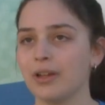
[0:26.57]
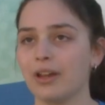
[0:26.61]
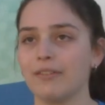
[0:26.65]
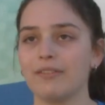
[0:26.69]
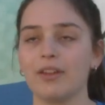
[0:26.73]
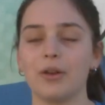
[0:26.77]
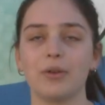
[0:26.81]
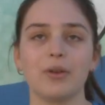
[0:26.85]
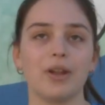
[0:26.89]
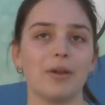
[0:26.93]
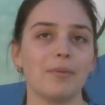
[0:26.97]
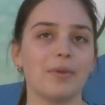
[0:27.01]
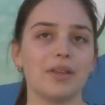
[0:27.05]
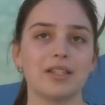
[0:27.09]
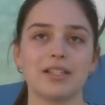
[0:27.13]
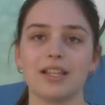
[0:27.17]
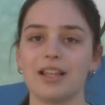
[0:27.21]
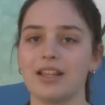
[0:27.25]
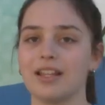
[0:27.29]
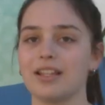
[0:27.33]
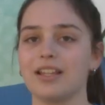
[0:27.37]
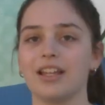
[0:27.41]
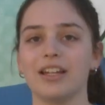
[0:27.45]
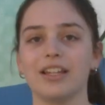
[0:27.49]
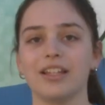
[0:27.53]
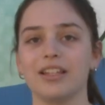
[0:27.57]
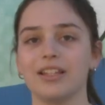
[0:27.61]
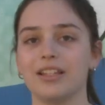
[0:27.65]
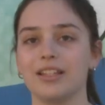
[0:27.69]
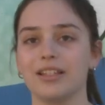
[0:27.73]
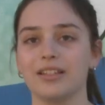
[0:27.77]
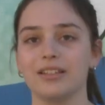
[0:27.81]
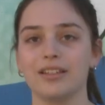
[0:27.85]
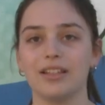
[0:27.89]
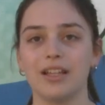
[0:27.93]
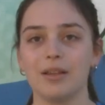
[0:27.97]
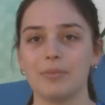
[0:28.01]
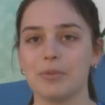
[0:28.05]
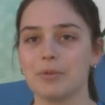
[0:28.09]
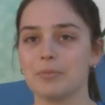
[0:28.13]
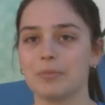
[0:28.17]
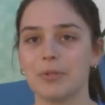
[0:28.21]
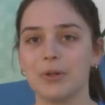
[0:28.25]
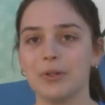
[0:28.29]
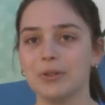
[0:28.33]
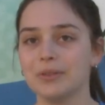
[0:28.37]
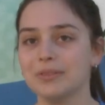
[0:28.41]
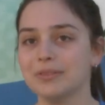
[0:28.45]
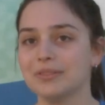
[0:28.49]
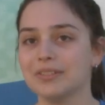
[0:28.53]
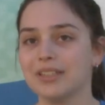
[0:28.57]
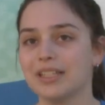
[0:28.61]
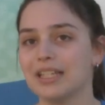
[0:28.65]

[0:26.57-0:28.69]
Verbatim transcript: había una mesa de tenis de ping-pong